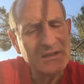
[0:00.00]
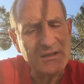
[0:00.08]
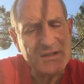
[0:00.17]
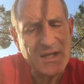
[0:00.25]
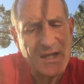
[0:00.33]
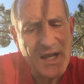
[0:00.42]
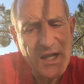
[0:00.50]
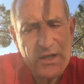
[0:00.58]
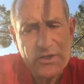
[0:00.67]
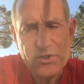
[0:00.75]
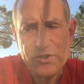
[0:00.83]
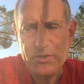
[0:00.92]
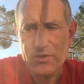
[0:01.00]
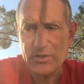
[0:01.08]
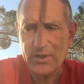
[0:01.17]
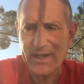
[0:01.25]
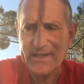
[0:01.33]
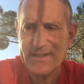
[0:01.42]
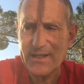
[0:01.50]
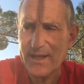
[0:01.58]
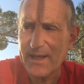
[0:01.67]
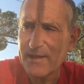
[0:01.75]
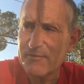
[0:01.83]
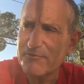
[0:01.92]
dans ce cas-là, je
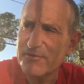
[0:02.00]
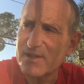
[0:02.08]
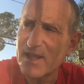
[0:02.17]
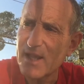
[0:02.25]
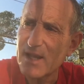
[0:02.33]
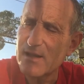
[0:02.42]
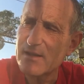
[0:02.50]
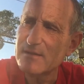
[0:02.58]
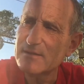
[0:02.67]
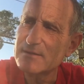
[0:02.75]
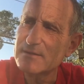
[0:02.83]
resterai fidèle